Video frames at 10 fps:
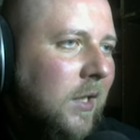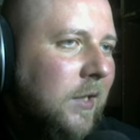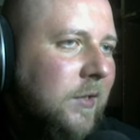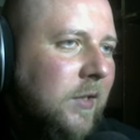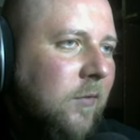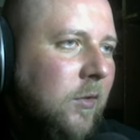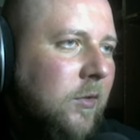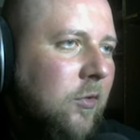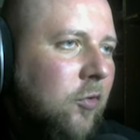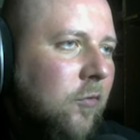Так, здесь
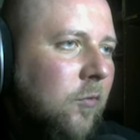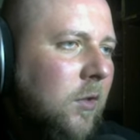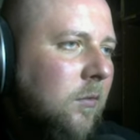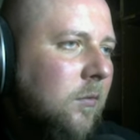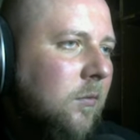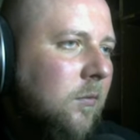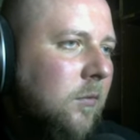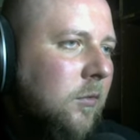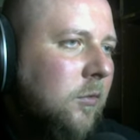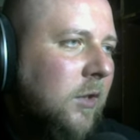вроде ничего.
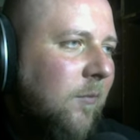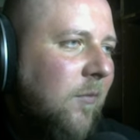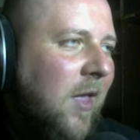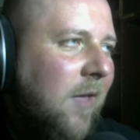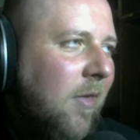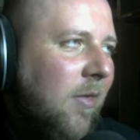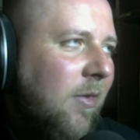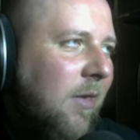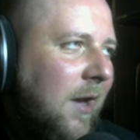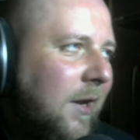Кто там
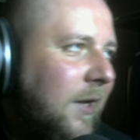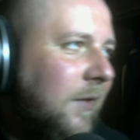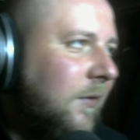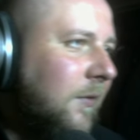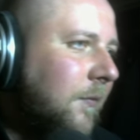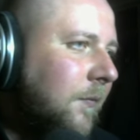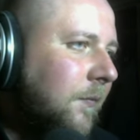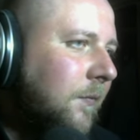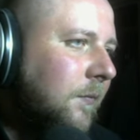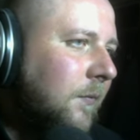векает?
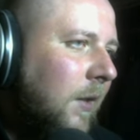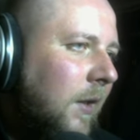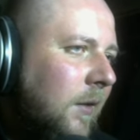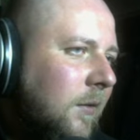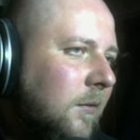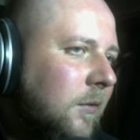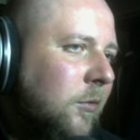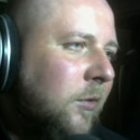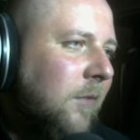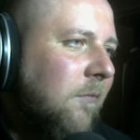А?
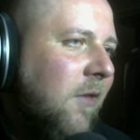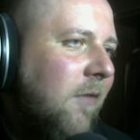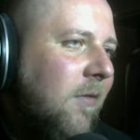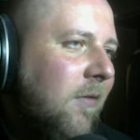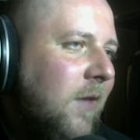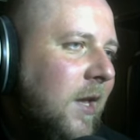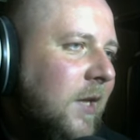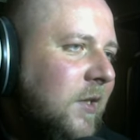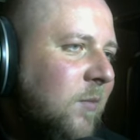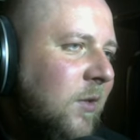Кто там?
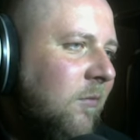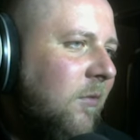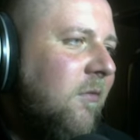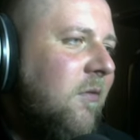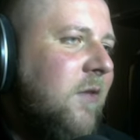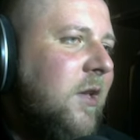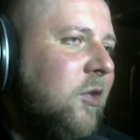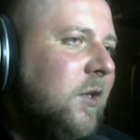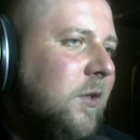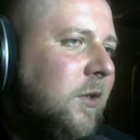Я тебе
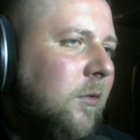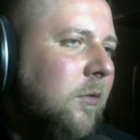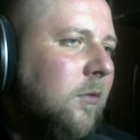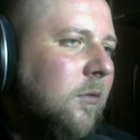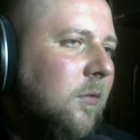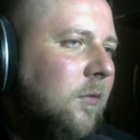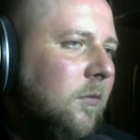я сейчас сделаю.